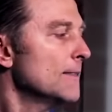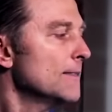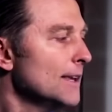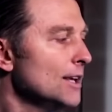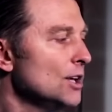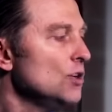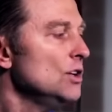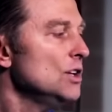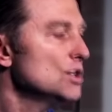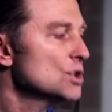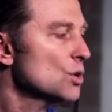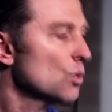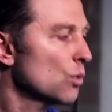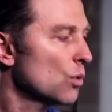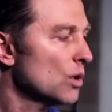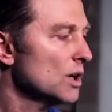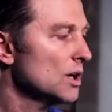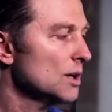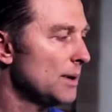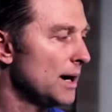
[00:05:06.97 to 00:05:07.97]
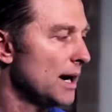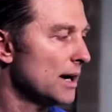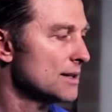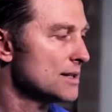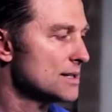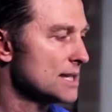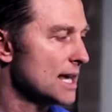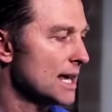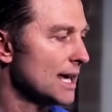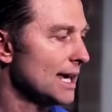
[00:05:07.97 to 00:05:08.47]
Волноваться
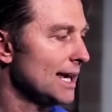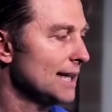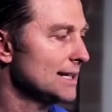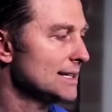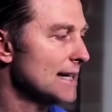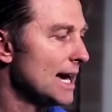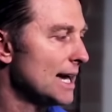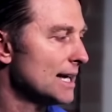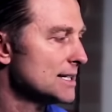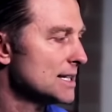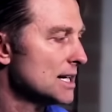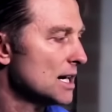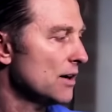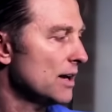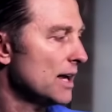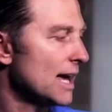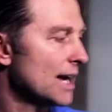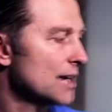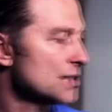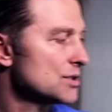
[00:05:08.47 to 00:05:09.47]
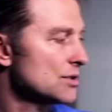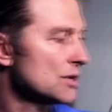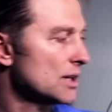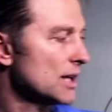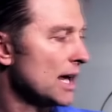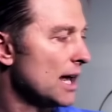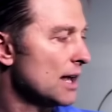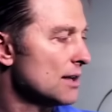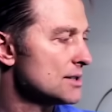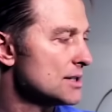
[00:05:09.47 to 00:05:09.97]
следует только о добавочном
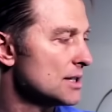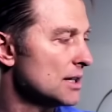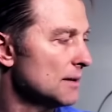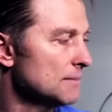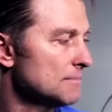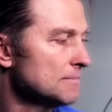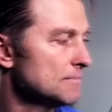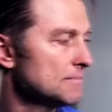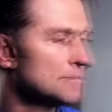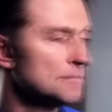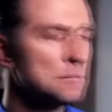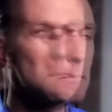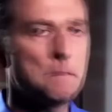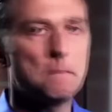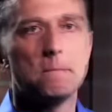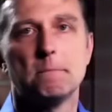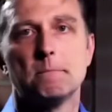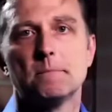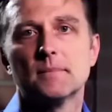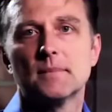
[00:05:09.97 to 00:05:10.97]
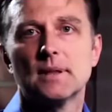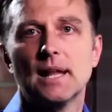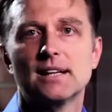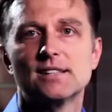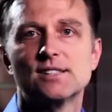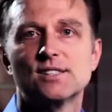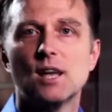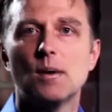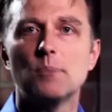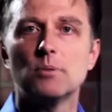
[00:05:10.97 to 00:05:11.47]
пищевом кальции,
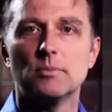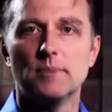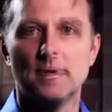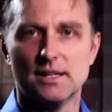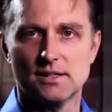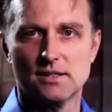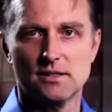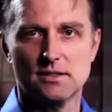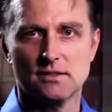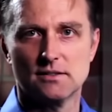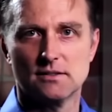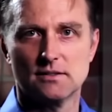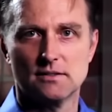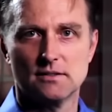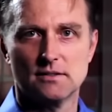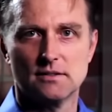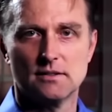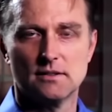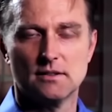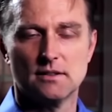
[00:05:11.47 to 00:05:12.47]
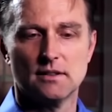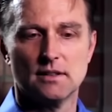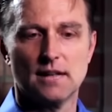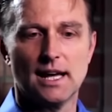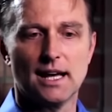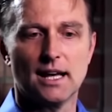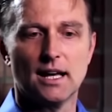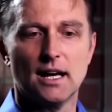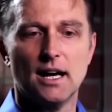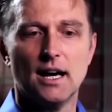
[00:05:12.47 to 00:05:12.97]
например, в БАДах.
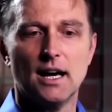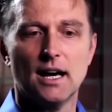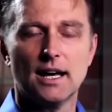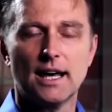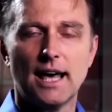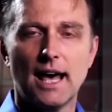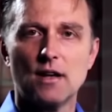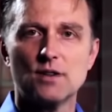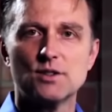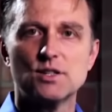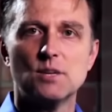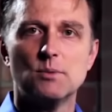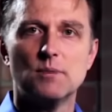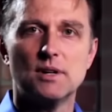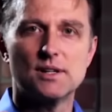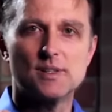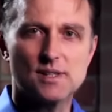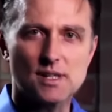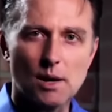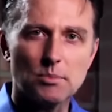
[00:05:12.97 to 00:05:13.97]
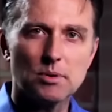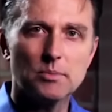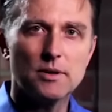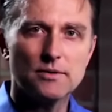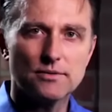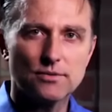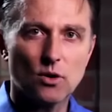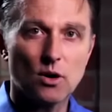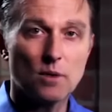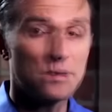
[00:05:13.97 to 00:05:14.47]
Uh, кальций в форме
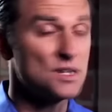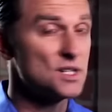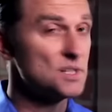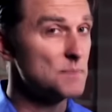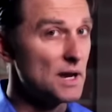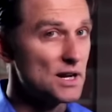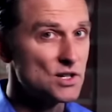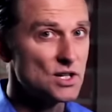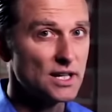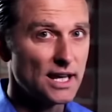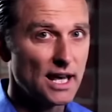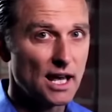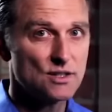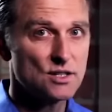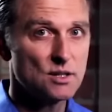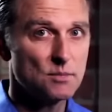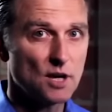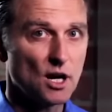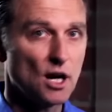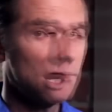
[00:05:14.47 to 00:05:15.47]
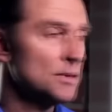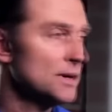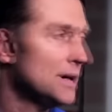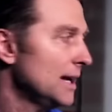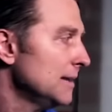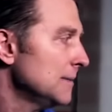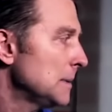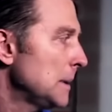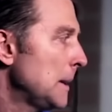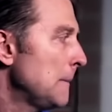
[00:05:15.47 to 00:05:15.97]
пищевых добавок, особенно
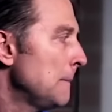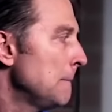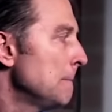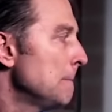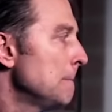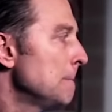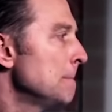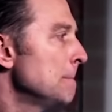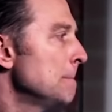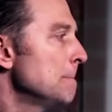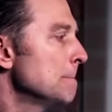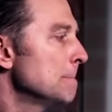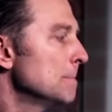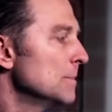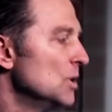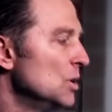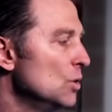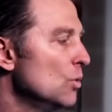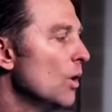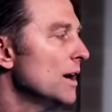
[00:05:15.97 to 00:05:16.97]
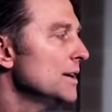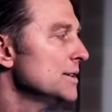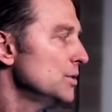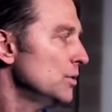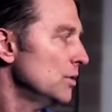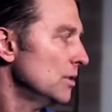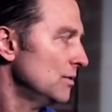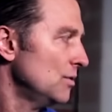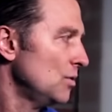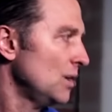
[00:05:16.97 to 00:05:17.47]
карбонат кальция. Вот
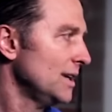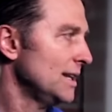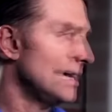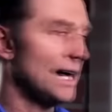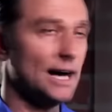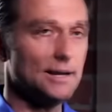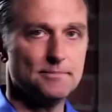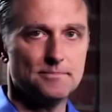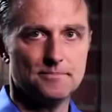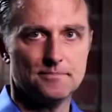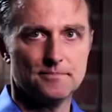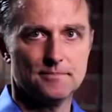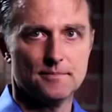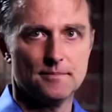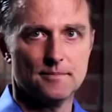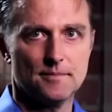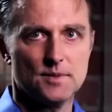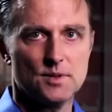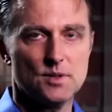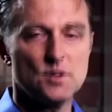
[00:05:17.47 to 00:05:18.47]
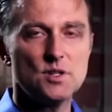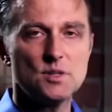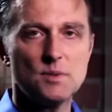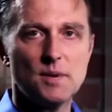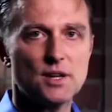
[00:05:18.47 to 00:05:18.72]
его лучше избегать.